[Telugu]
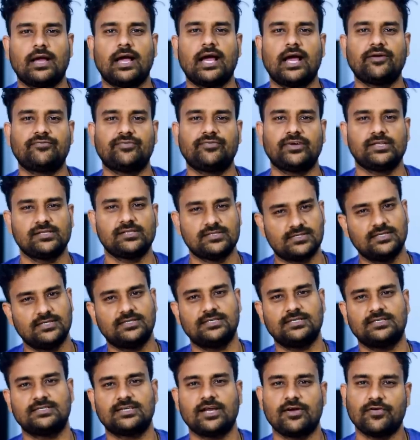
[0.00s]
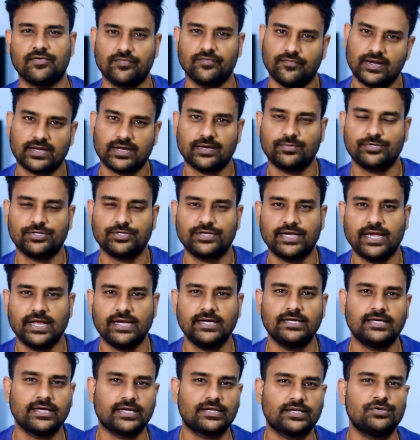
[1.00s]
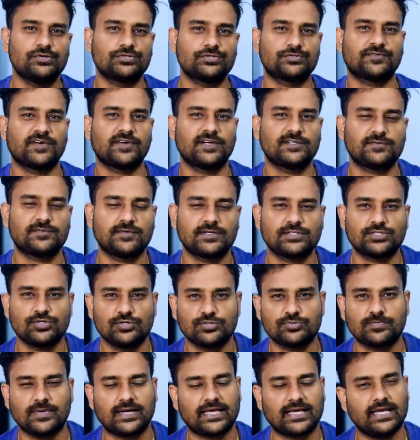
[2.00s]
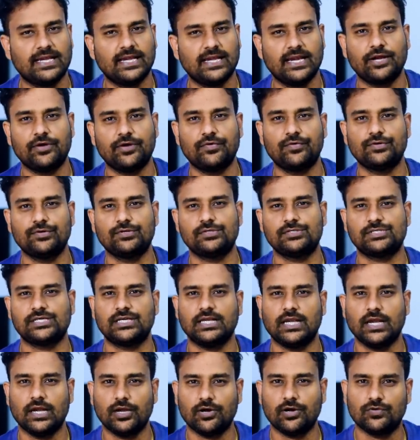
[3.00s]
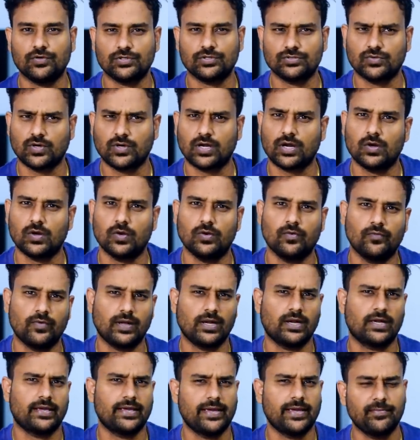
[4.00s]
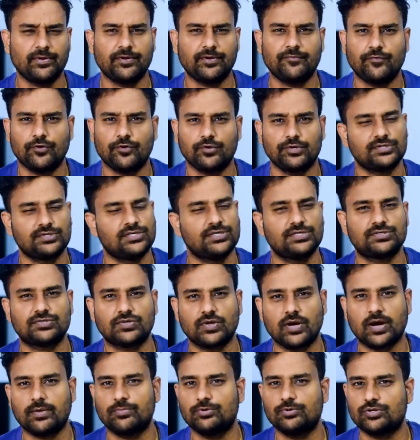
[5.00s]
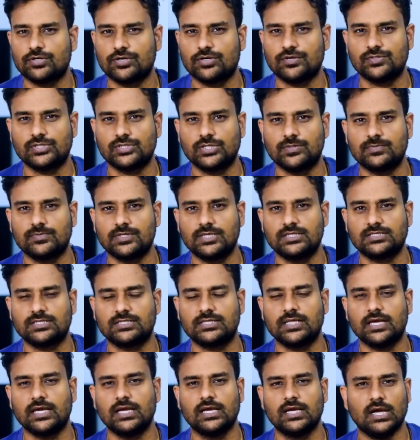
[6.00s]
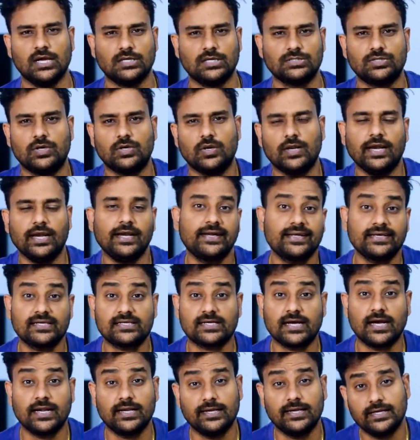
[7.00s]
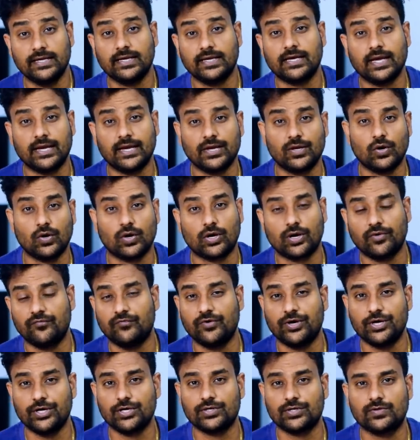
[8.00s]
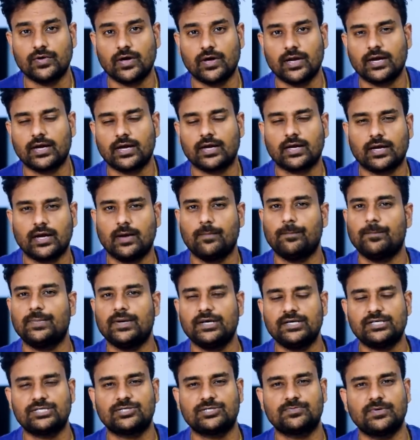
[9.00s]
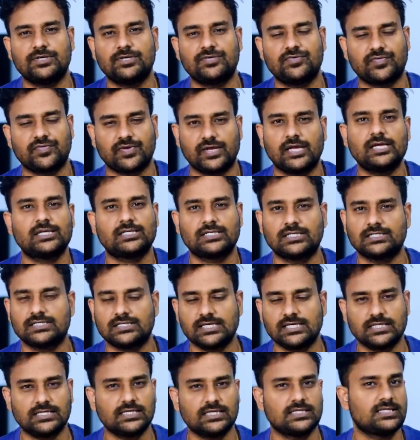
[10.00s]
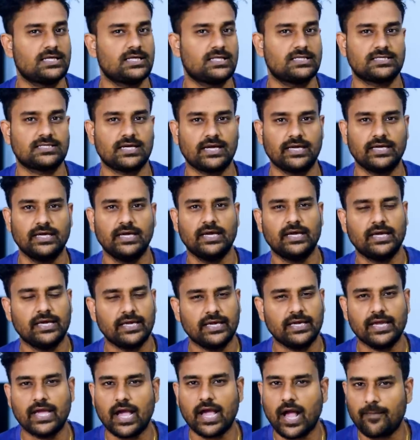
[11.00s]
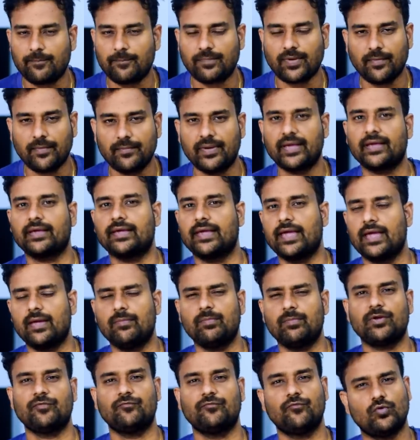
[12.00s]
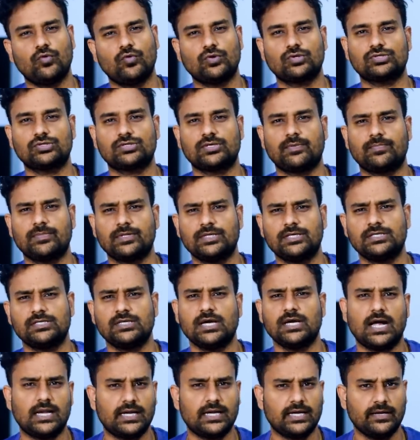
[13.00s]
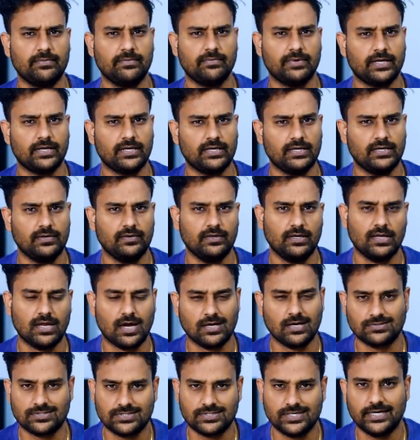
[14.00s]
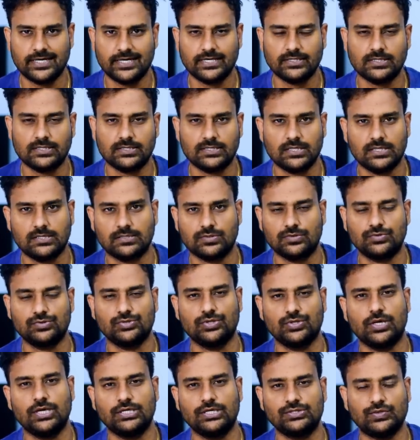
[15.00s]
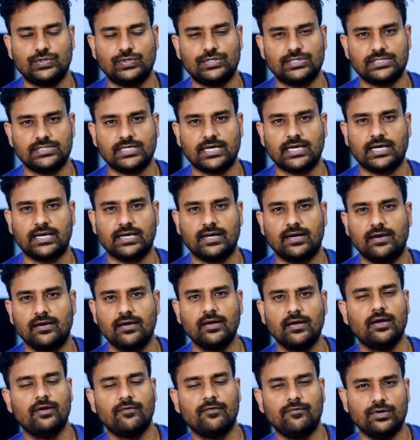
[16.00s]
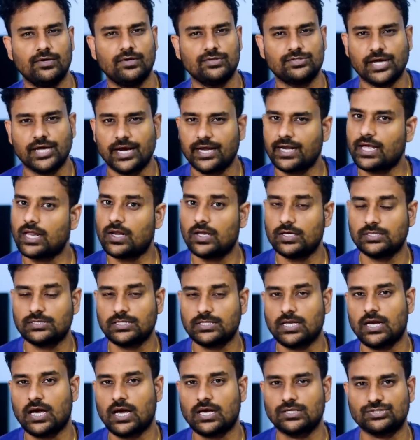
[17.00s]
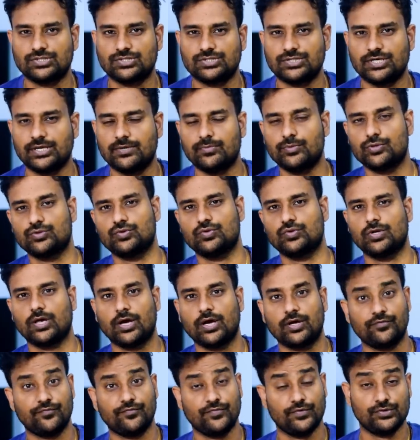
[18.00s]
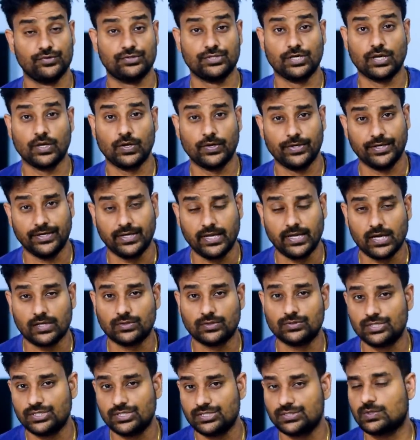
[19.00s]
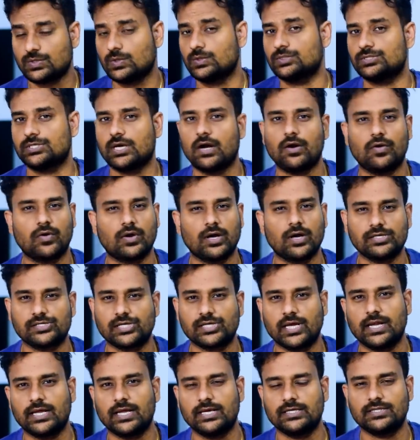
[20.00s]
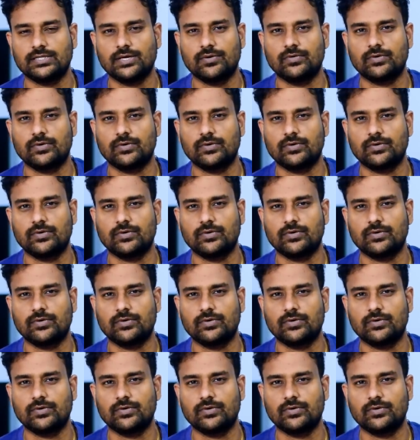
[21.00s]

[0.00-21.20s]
హాయ్ ఫ్రెండ్స్ దిస్ ఇస్ నైన్ వెల్కమ్ టు డైలీ టెక్ న్యూస్ ఫ్రెండ్స్ ఫస్ట్ న్యూస్ మనకి లెనోవో నుంచి లెనోవో త్వరలో వాళ్ళ గేమింగ్ ఫోన్ని తీసుకురాబోతున్న విషయం తెలిసిందే సో లేటెస్ట్గా లీక్ అయిన ఒక వీడియో ద్వారా కంప్లీట్ స్పెసిఫికేషన్స్ అయితే తెలిసాయి ఈ అప్కమింగ్ గేమింగ్ ఫోన్కి సంబంధించి ఆల్రెడీ మనకి లాంచ్ డేట్ అయితే తెలుసు జూలై ట్వంటీ సెకండ్న వీళ్ళు చైనాలో అయితే లాంచ్ చేయబోతున్నారు ఫ్యూచర్లో ఇండియాకు తీసుకొచ్చే అవకాశాలు అయితే